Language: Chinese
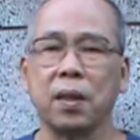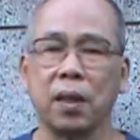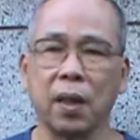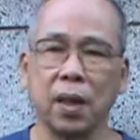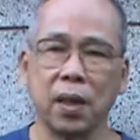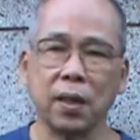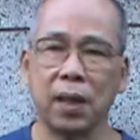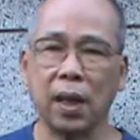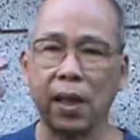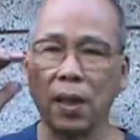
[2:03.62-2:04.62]
呃，
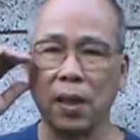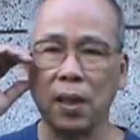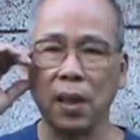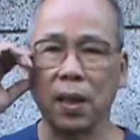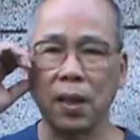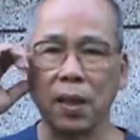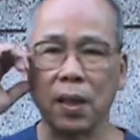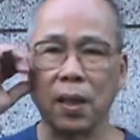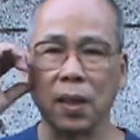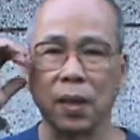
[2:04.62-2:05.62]
在任何的那
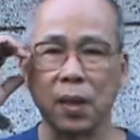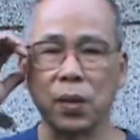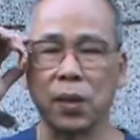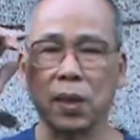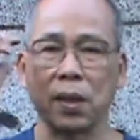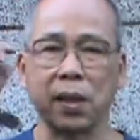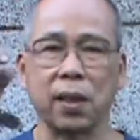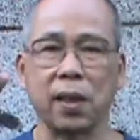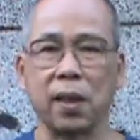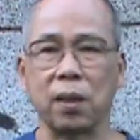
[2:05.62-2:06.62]
个医学实
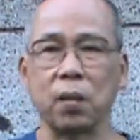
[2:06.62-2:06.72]
验哈，